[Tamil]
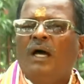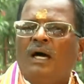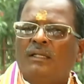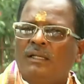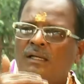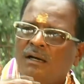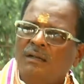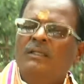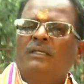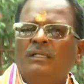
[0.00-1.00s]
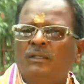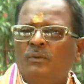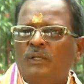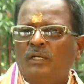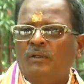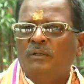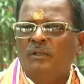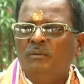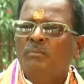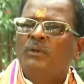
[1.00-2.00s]
அந்த ராகு கேது கோயிலுக்கு
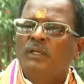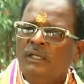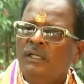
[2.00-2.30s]
போய்